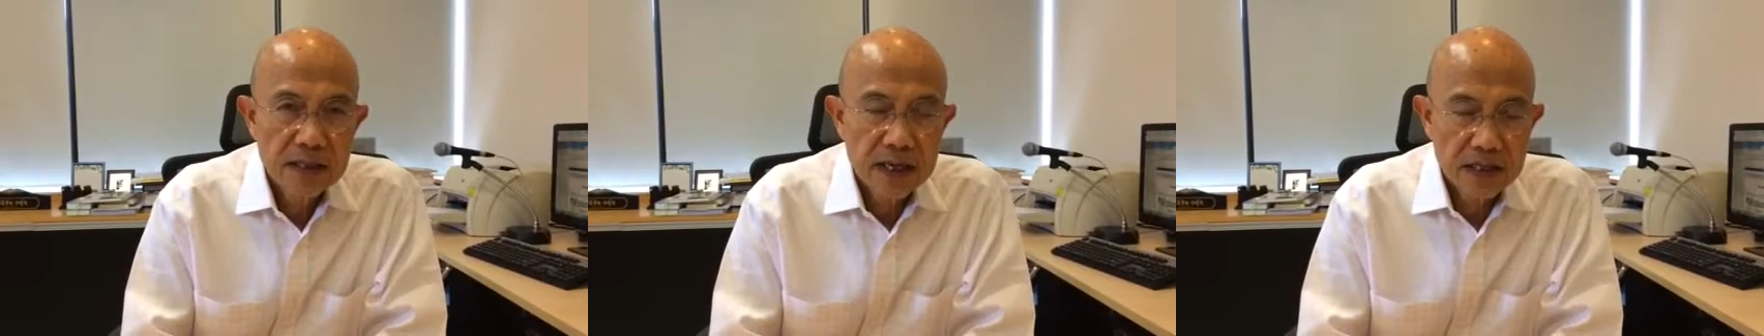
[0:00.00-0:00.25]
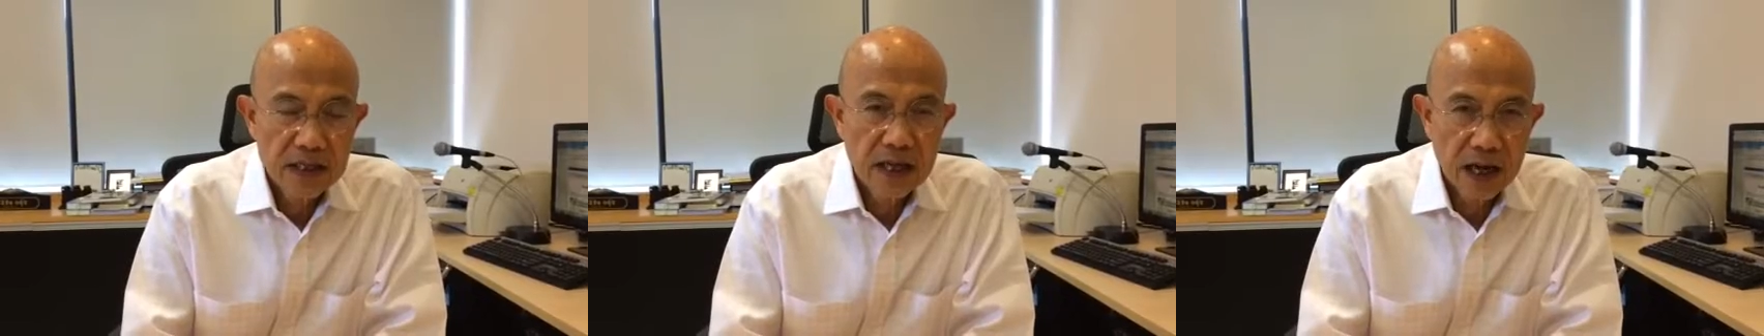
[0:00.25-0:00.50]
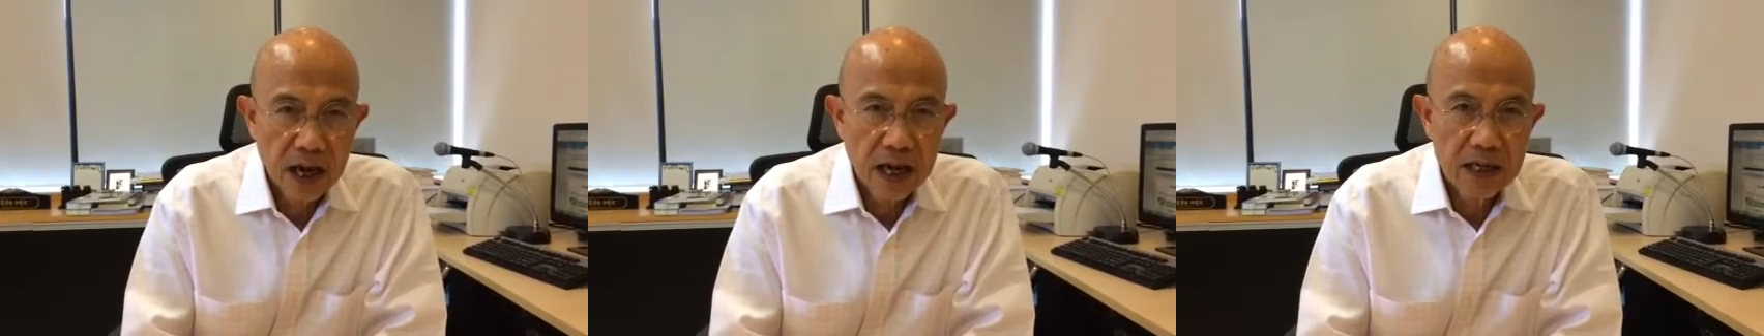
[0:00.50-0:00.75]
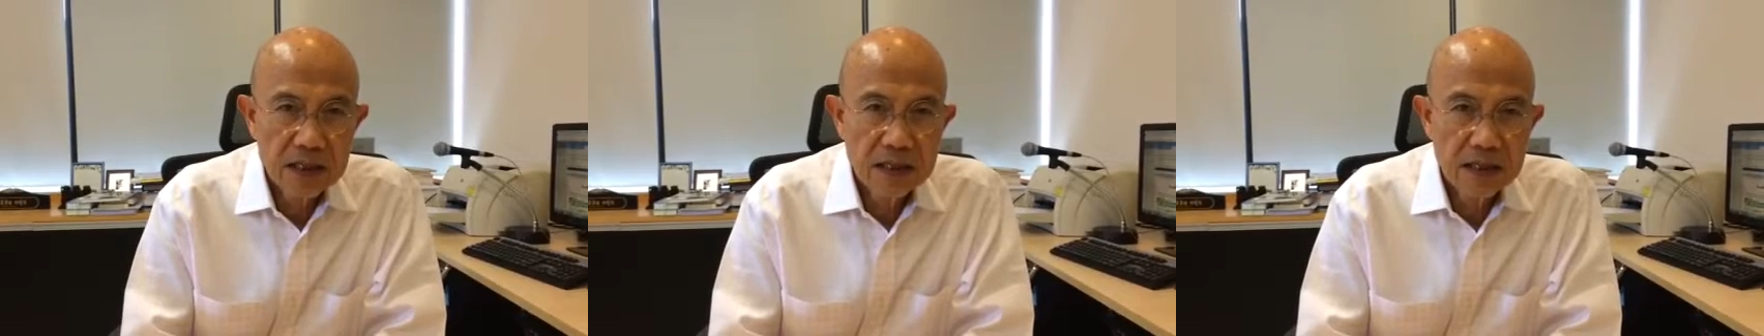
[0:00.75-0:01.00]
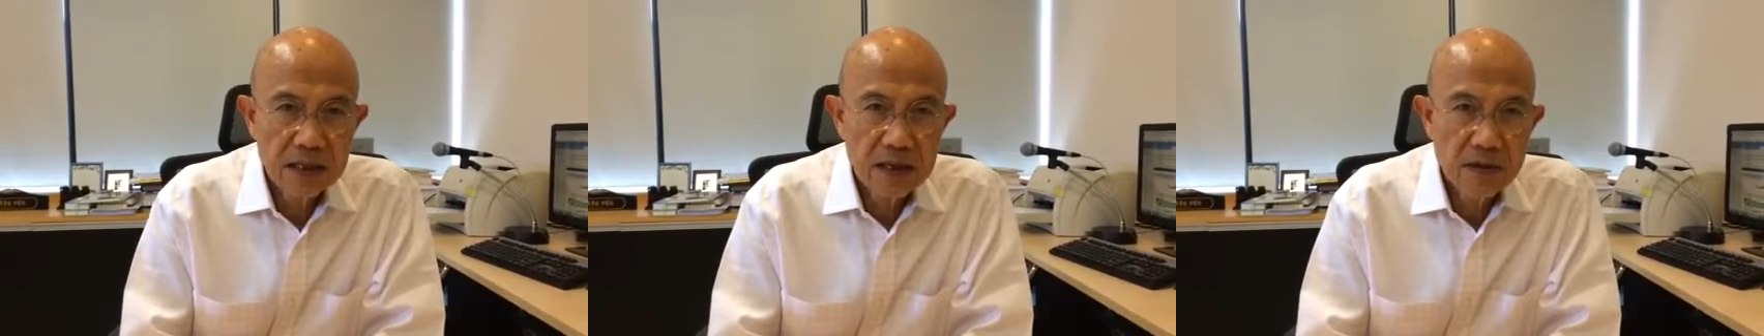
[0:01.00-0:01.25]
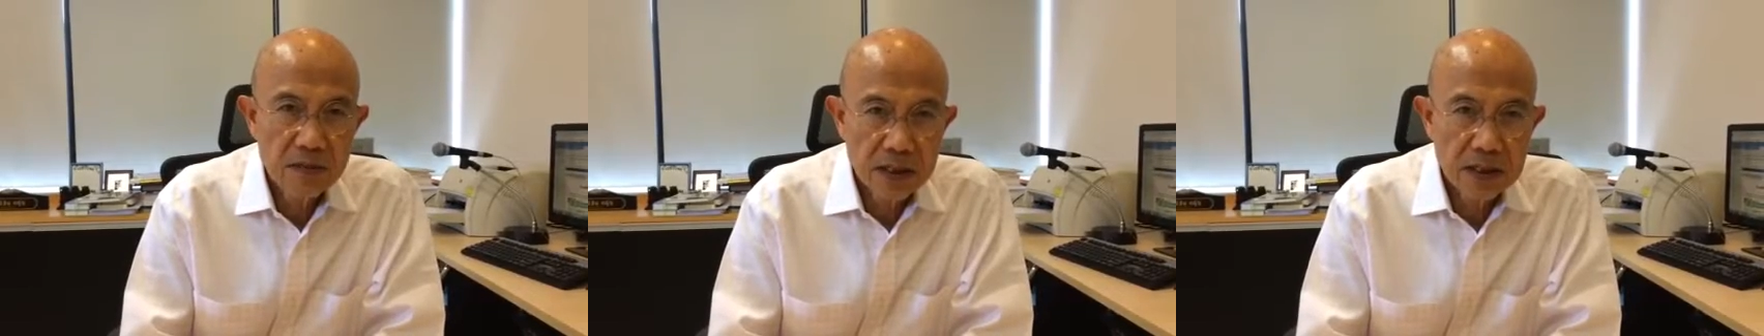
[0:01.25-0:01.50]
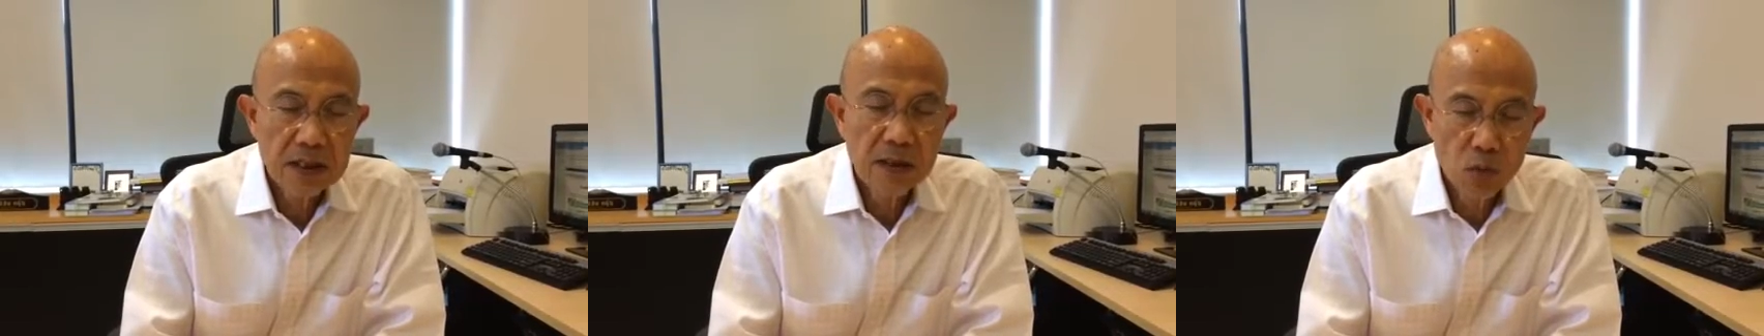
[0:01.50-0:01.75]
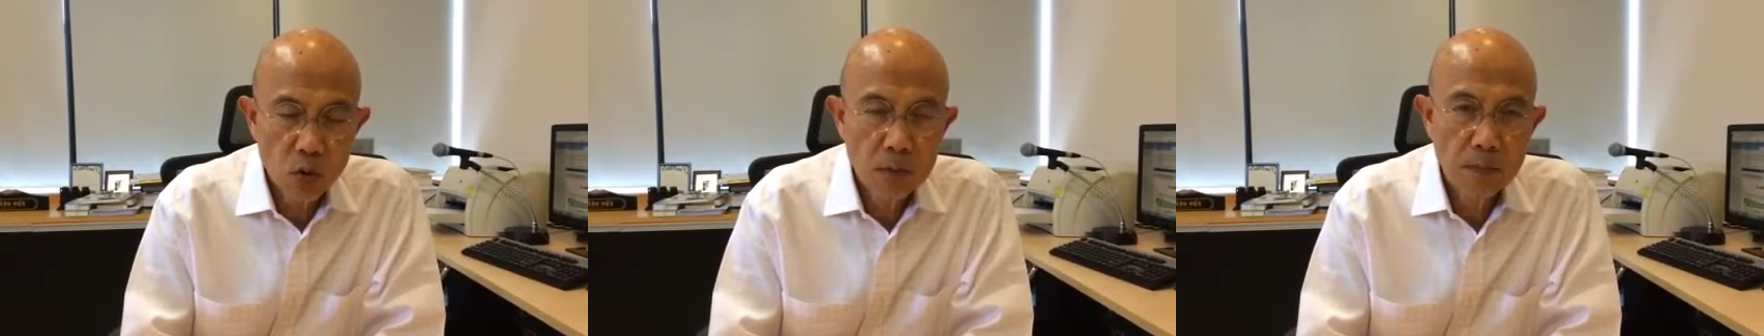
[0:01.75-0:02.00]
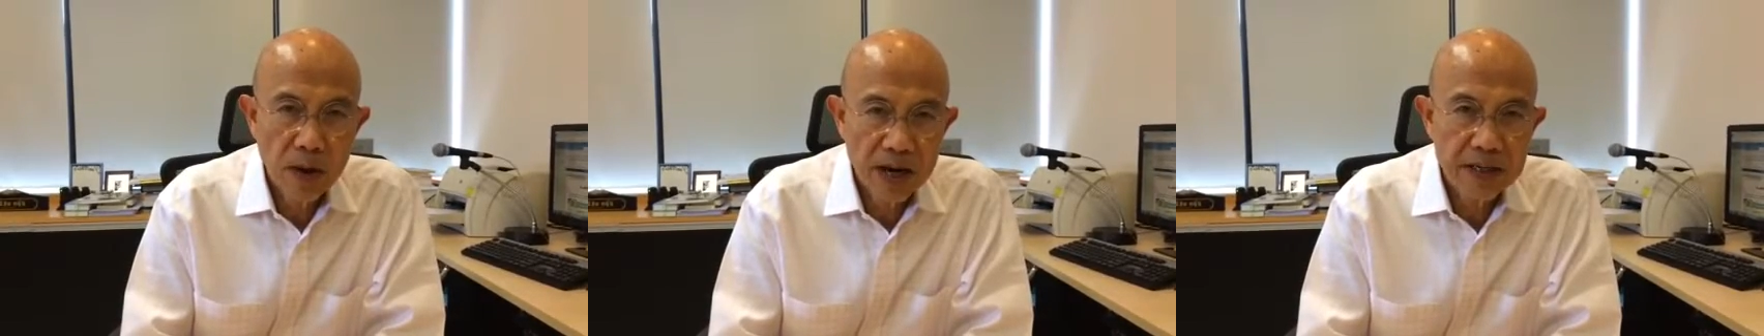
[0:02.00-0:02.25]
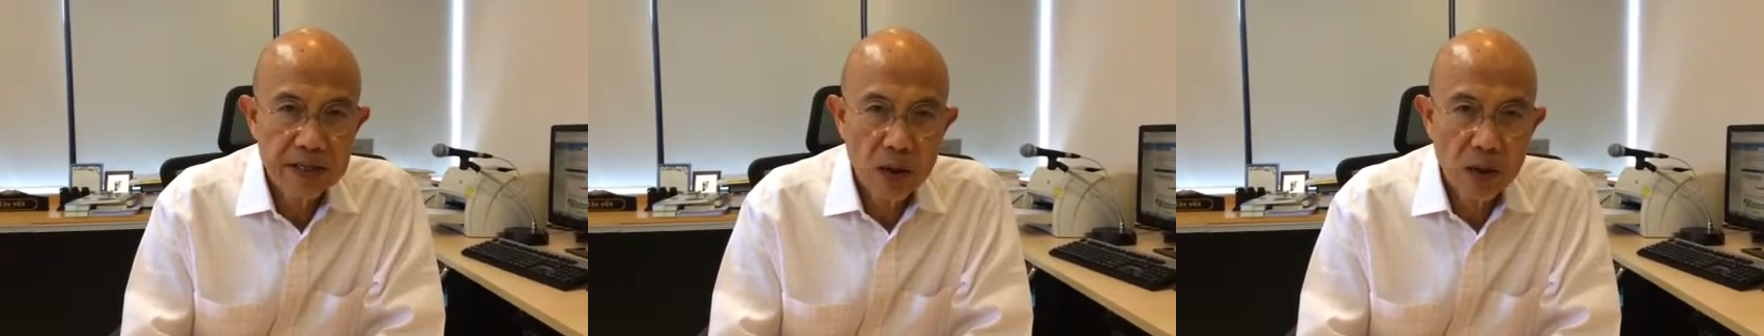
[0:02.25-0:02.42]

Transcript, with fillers: กติกาที่รัฐธรรมนูญใหม่